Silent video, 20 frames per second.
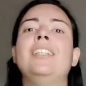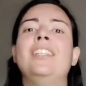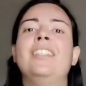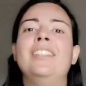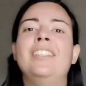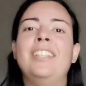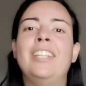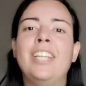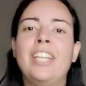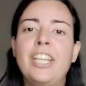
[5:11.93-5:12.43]
E
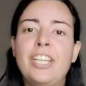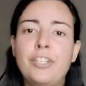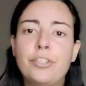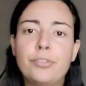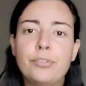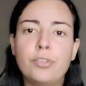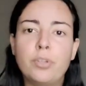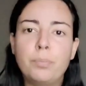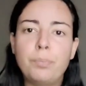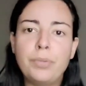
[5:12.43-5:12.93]

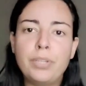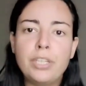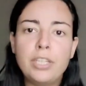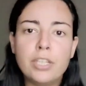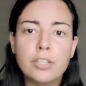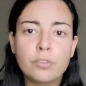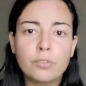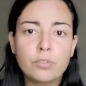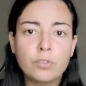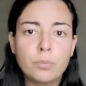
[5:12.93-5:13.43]
deixe sua
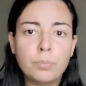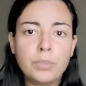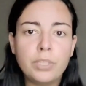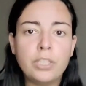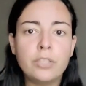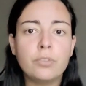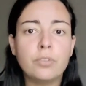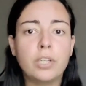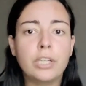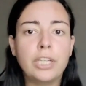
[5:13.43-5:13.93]
opinião
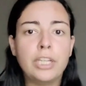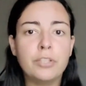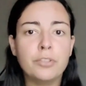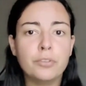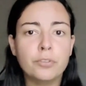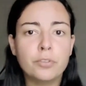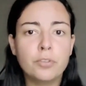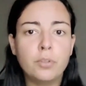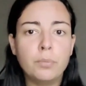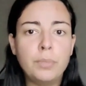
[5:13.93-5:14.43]
sobre isso aqui
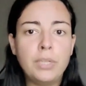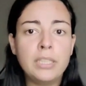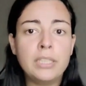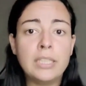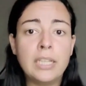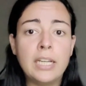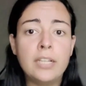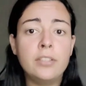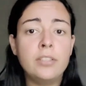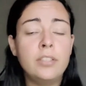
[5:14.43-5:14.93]
nos
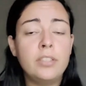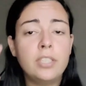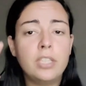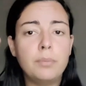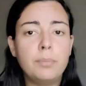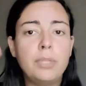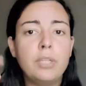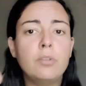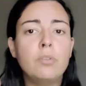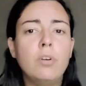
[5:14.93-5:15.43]
comentários e
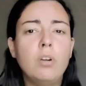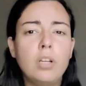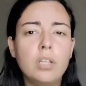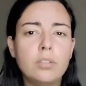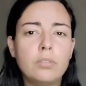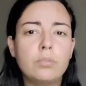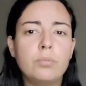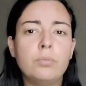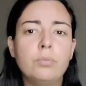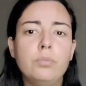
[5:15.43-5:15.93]
também
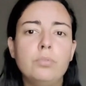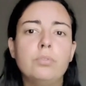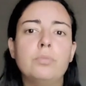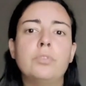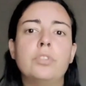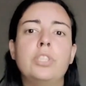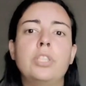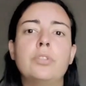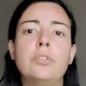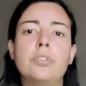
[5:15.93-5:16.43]
qual
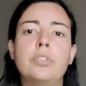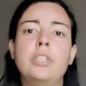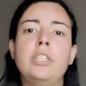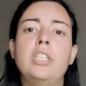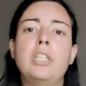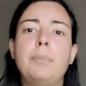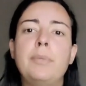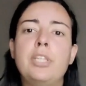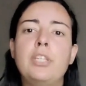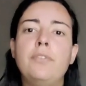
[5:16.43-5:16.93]
assunto você
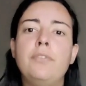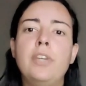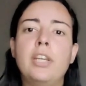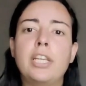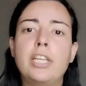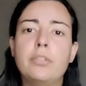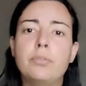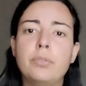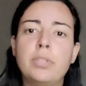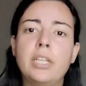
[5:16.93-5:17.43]
gostaria também de ver
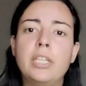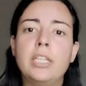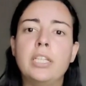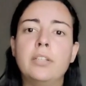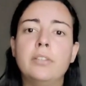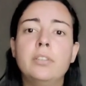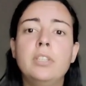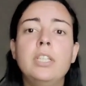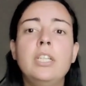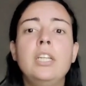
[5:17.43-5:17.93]
aqui no
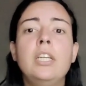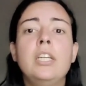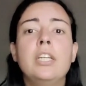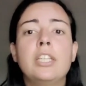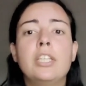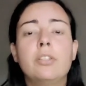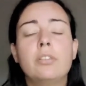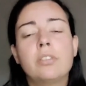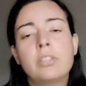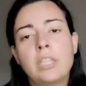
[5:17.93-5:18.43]
canal,
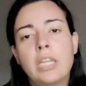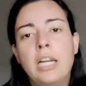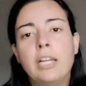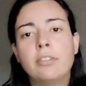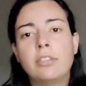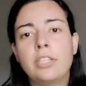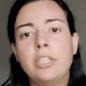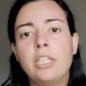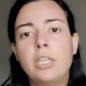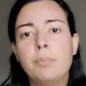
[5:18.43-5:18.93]
que eu
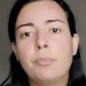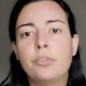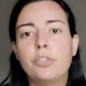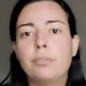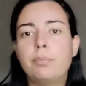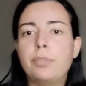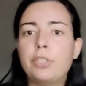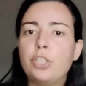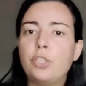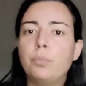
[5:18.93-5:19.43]
trago aqui
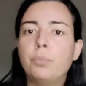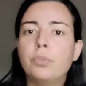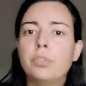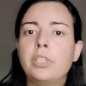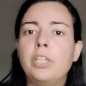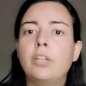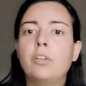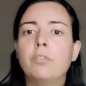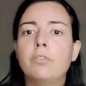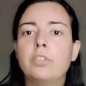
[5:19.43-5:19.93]
depois para a gente
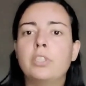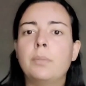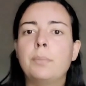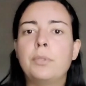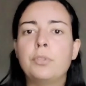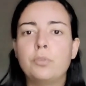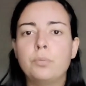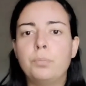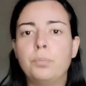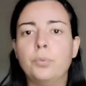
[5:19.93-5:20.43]
poder conversar
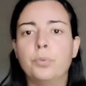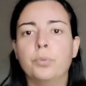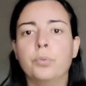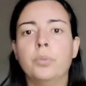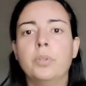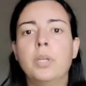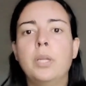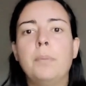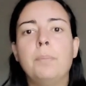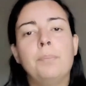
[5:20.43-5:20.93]
mais um
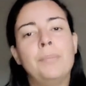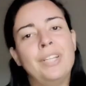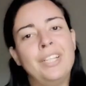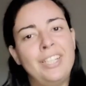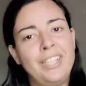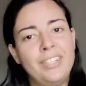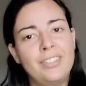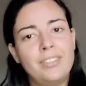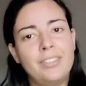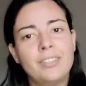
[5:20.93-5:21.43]
pouco,
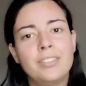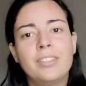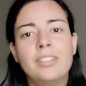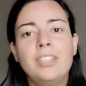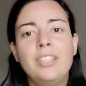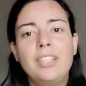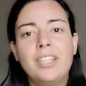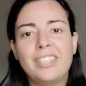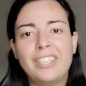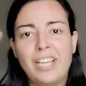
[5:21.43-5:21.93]
beleza?
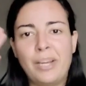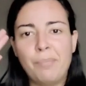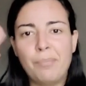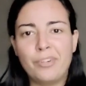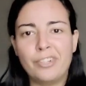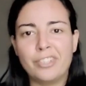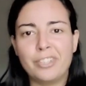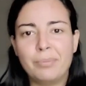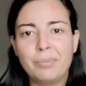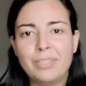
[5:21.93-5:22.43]
E até a
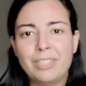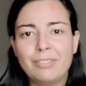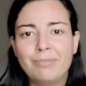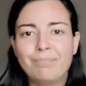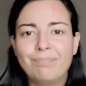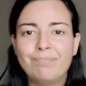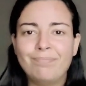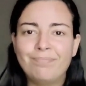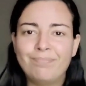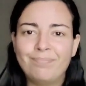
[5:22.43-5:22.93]
próxima!